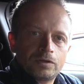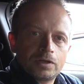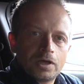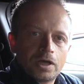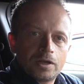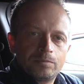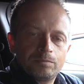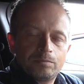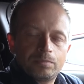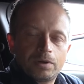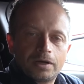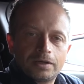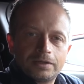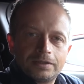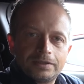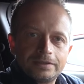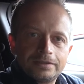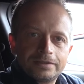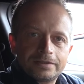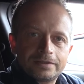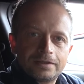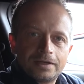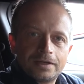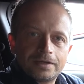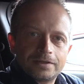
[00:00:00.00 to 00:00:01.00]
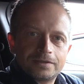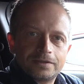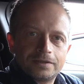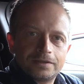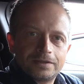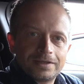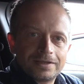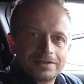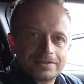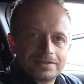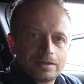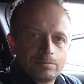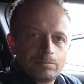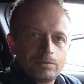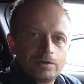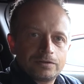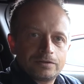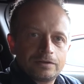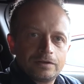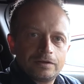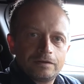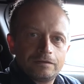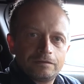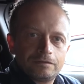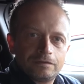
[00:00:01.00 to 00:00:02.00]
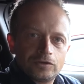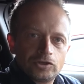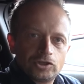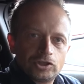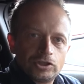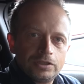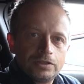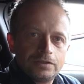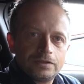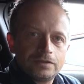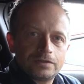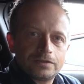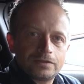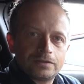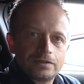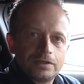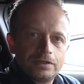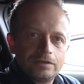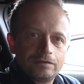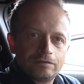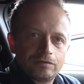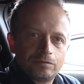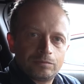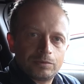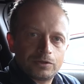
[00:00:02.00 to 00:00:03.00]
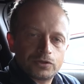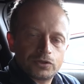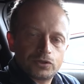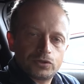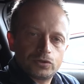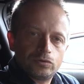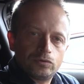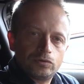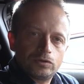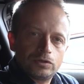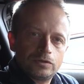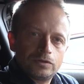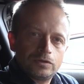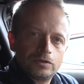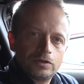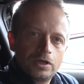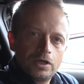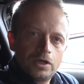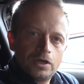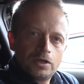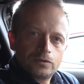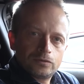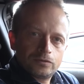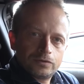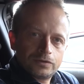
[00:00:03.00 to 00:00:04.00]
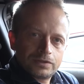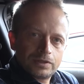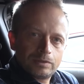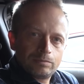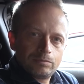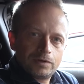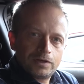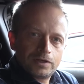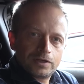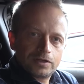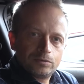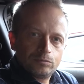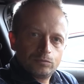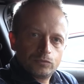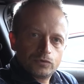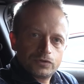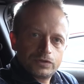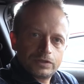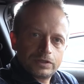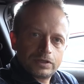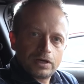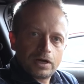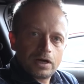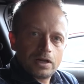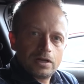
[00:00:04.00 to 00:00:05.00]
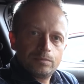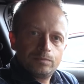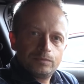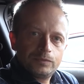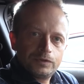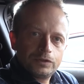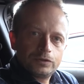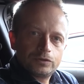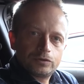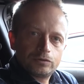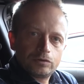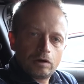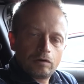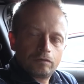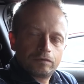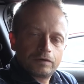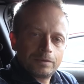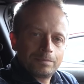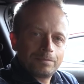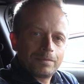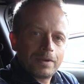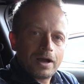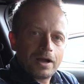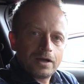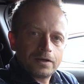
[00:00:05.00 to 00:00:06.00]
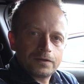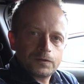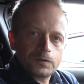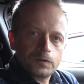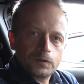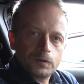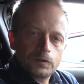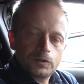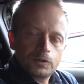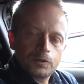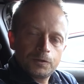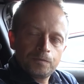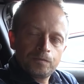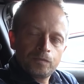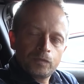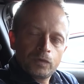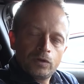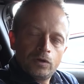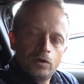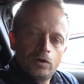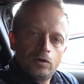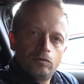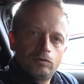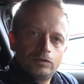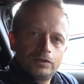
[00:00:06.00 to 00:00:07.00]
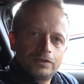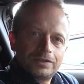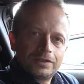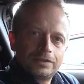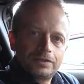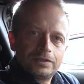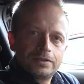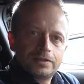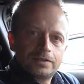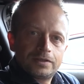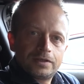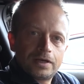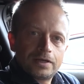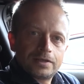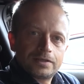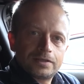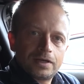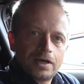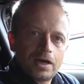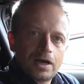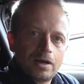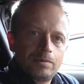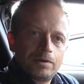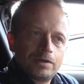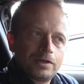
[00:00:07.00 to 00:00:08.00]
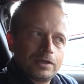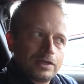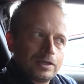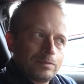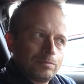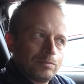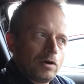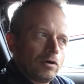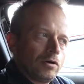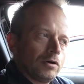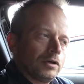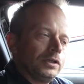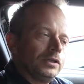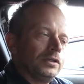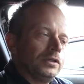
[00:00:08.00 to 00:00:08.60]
Datenbankdienstleister, der sammelt verschiedenste Informationen zu sämtlichen Musikalben, die so auf dem Markt sind. Und dieser Dienstleister arbeitet eben auch